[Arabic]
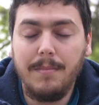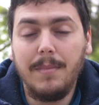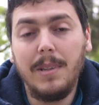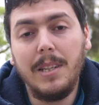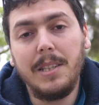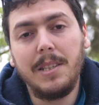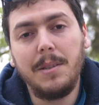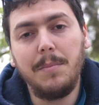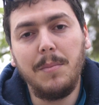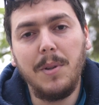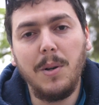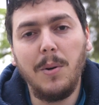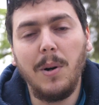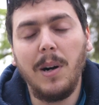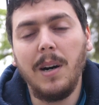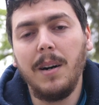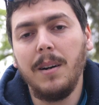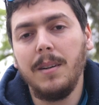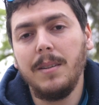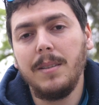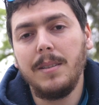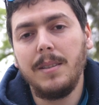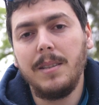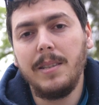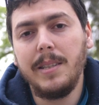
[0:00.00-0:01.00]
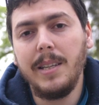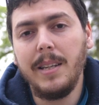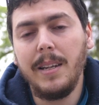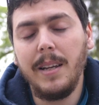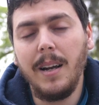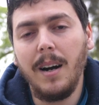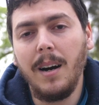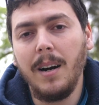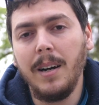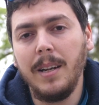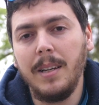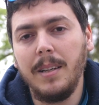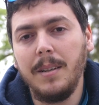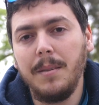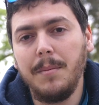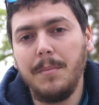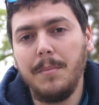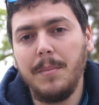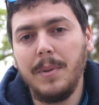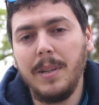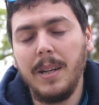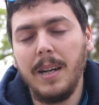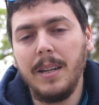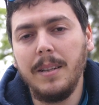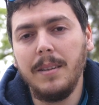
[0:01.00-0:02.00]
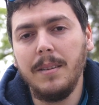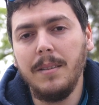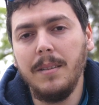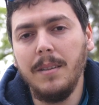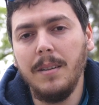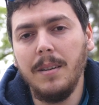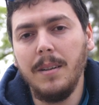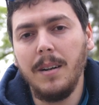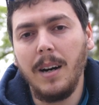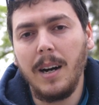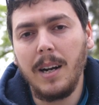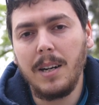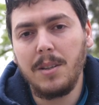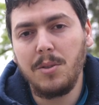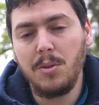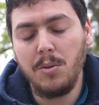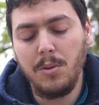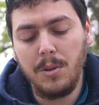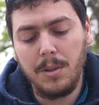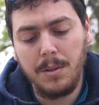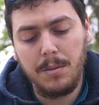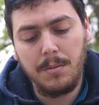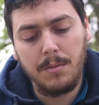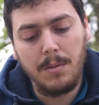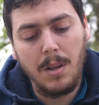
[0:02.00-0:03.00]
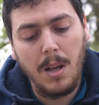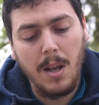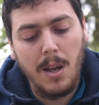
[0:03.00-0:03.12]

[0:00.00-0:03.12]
اللي سميوها سيني اي من عند اكسون